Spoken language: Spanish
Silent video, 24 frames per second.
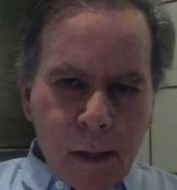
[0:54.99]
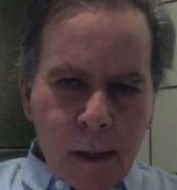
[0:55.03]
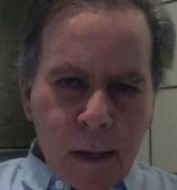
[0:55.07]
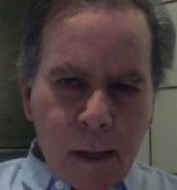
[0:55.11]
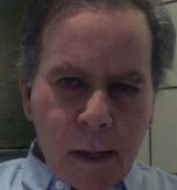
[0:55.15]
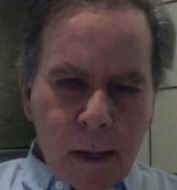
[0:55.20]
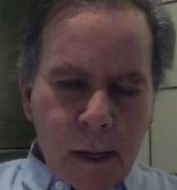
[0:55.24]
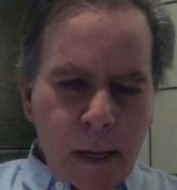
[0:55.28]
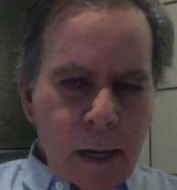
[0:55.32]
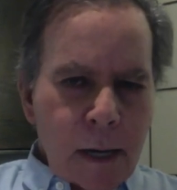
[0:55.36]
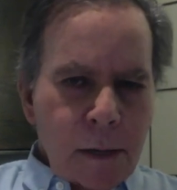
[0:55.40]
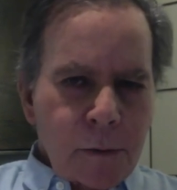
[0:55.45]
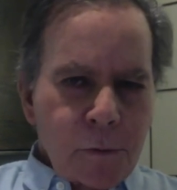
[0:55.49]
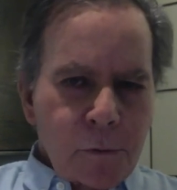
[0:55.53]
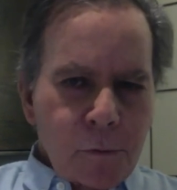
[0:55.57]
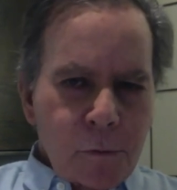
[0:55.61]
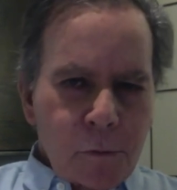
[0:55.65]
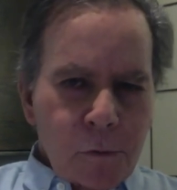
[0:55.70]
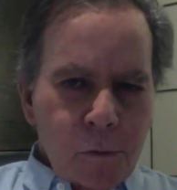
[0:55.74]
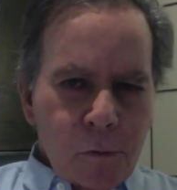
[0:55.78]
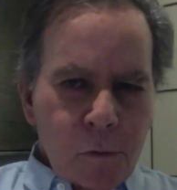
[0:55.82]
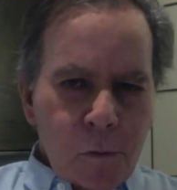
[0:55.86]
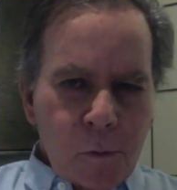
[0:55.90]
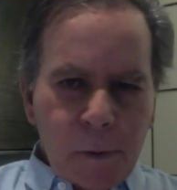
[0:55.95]
En el
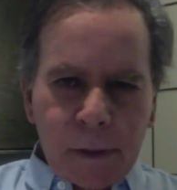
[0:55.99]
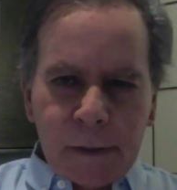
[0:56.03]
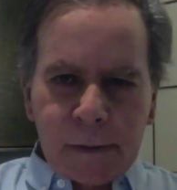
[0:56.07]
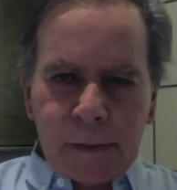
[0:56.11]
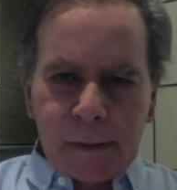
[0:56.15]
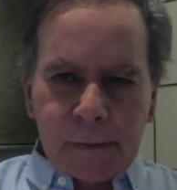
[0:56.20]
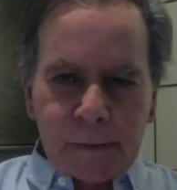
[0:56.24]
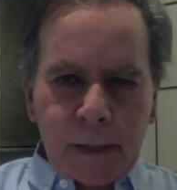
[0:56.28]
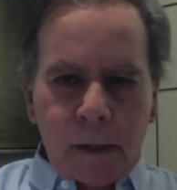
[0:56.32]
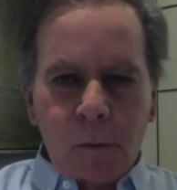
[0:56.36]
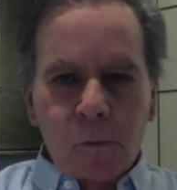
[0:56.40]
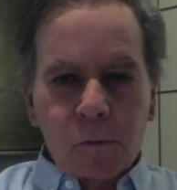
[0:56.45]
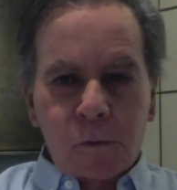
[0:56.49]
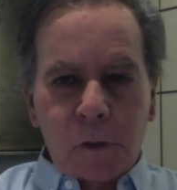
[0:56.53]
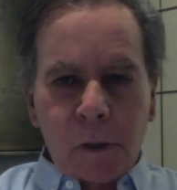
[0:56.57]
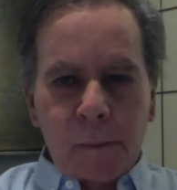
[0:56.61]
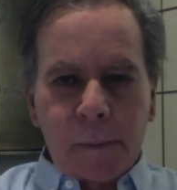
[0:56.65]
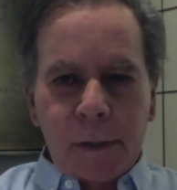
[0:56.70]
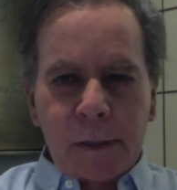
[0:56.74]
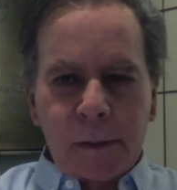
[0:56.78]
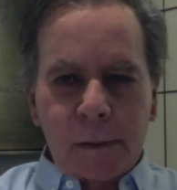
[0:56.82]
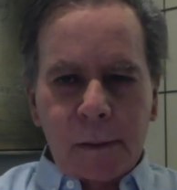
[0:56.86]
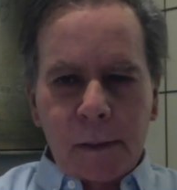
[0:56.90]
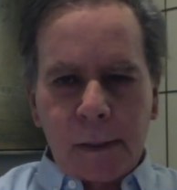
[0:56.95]
año 93,
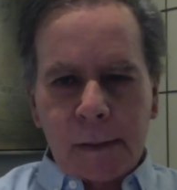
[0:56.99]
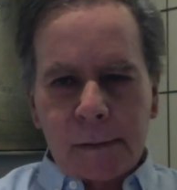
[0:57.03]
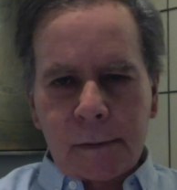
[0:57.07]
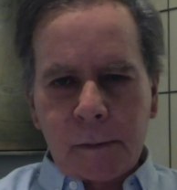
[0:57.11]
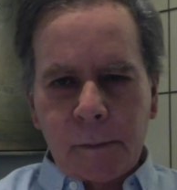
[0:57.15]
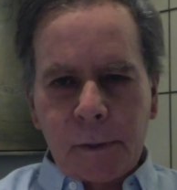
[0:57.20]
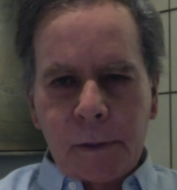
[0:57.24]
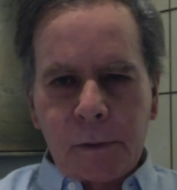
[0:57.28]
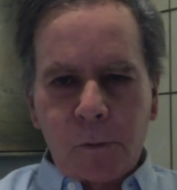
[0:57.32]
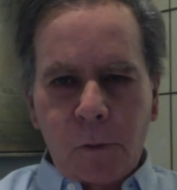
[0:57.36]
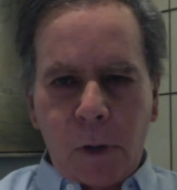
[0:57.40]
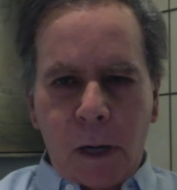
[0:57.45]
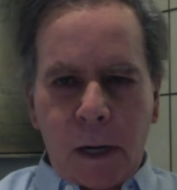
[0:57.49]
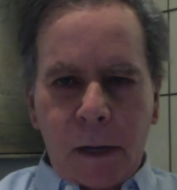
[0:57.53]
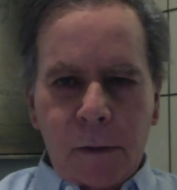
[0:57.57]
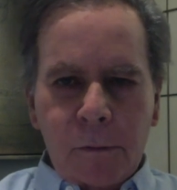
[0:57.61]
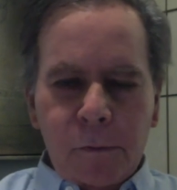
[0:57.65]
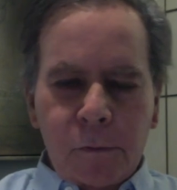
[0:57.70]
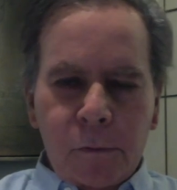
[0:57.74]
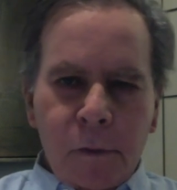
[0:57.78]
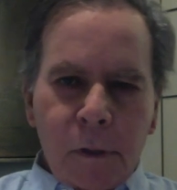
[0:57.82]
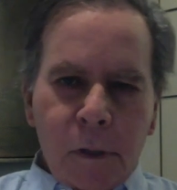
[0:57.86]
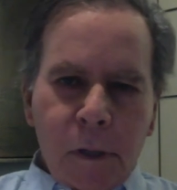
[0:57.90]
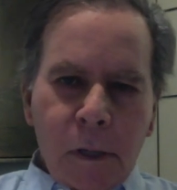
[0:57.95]
justamente hace 21
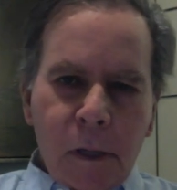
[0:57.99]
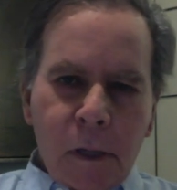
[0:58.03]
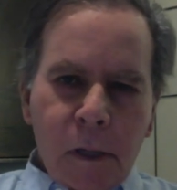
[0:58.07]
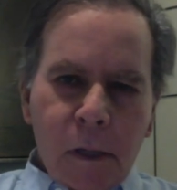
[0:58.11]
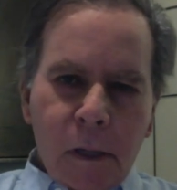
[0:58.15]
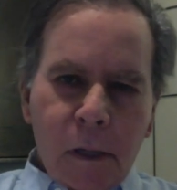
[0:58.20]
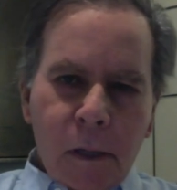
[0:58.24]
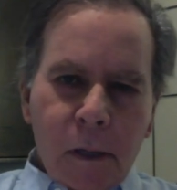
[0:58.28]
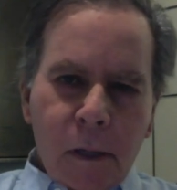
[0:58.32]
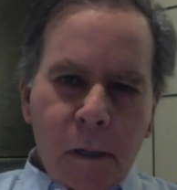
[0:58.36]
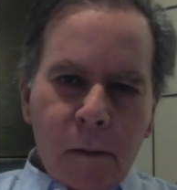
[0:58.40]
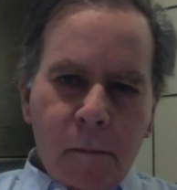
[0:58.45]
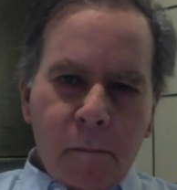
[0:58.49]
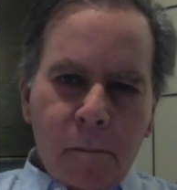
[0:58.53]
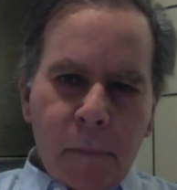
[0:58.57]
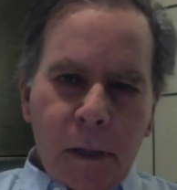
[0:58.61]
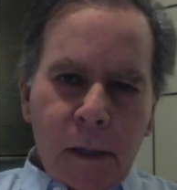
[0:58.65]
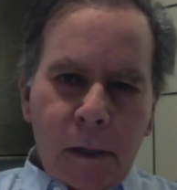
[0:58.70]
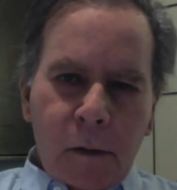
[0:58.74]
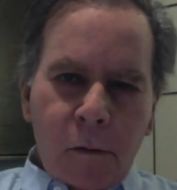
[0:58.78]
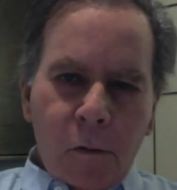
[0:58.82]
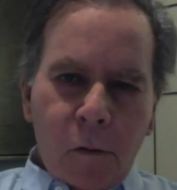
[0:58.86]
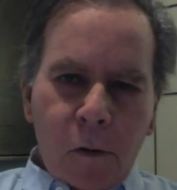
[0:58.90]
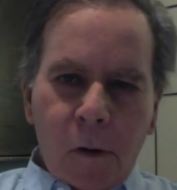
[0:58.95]
años, eh,
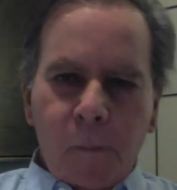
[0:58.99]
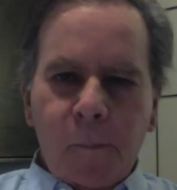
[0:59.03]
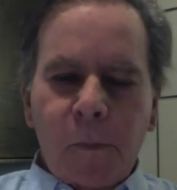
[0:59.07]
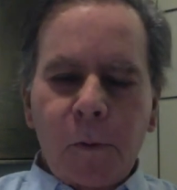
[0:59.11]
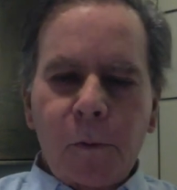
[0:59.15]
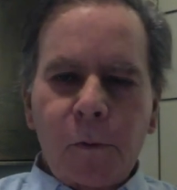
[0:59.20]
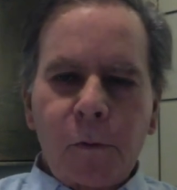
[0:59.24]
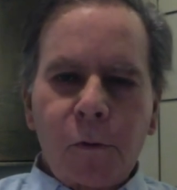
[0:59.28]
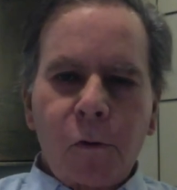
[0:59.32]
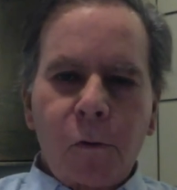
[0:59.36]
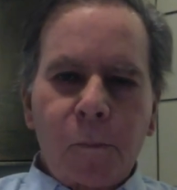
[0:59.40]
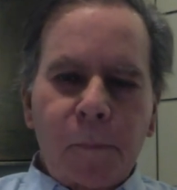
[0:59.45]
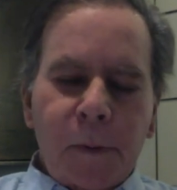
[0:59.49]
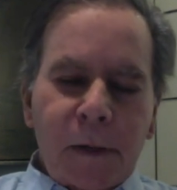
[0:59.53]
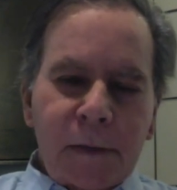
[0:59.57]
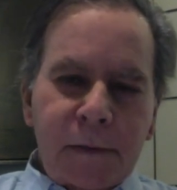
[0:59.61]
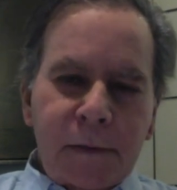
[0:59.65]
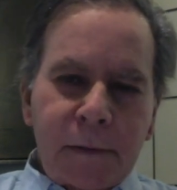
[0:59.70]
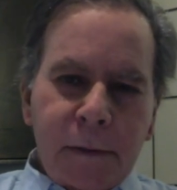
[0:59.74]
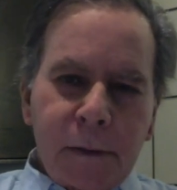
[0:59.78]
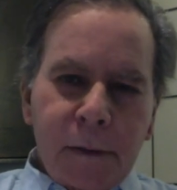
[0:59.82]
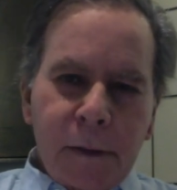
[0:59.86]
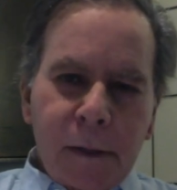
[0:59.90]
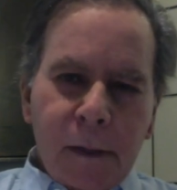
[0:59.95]
me correspondió
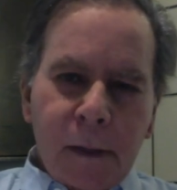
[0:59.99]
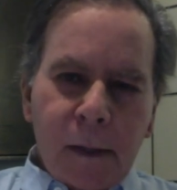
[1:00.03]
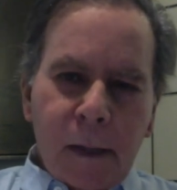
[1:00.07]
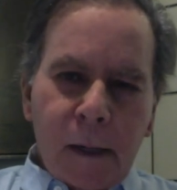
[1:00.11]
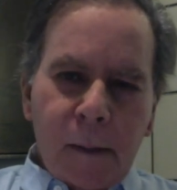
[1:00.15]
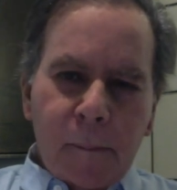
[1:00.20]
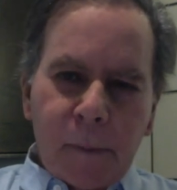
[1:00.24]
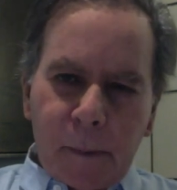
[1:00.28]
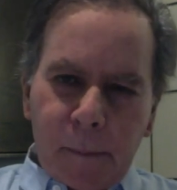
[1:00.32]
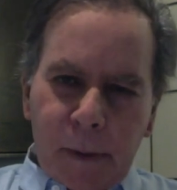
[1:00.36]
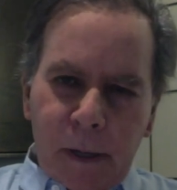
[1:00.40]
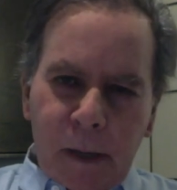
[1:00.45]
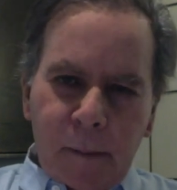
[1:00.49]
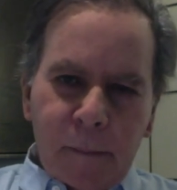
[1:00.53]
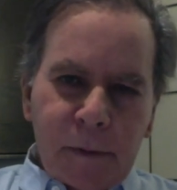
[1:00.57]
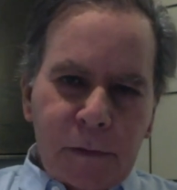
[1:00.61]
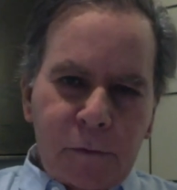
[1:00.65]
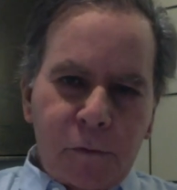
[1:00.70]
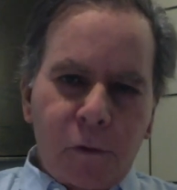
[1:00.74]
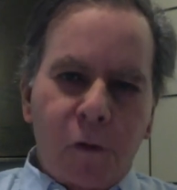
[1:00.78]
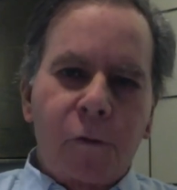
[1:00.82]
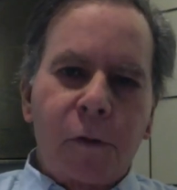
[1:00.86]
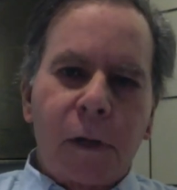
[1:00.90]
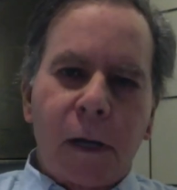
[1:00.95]
presidir la primera
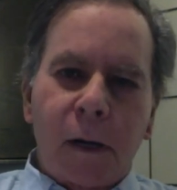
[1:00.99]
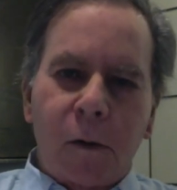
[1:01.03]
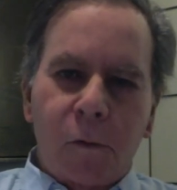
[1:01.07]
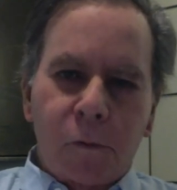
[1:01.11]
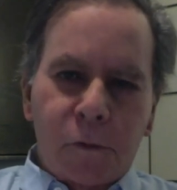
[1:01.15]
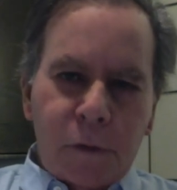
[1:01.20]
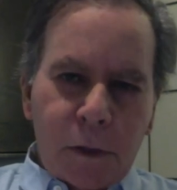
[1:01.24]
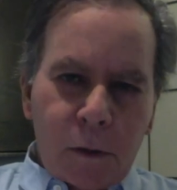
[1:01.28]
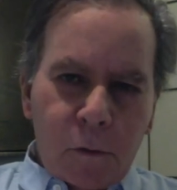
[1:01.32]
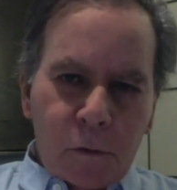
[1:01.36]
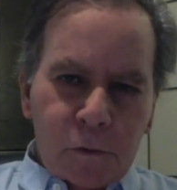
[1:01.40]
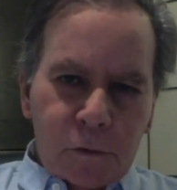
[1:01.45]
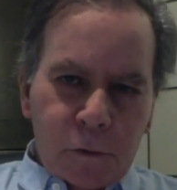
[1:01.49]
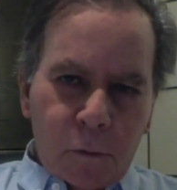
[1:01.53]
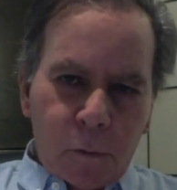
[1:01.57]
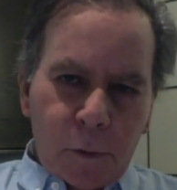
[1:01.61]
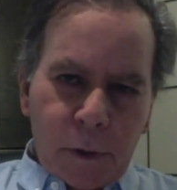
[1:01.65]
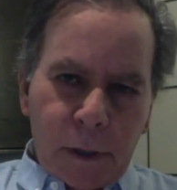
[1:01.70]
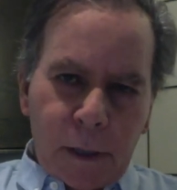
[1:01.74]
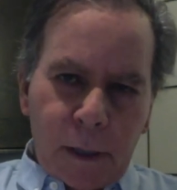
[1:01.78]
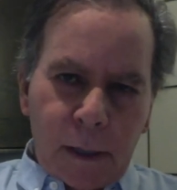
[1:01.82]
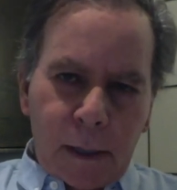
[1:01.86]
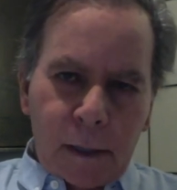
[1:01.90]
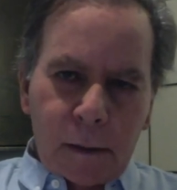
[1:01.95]
misión del Consejo de
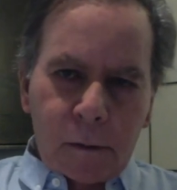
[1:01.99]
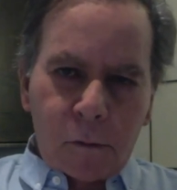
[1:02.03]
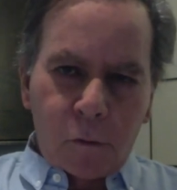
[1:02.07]
Seguridad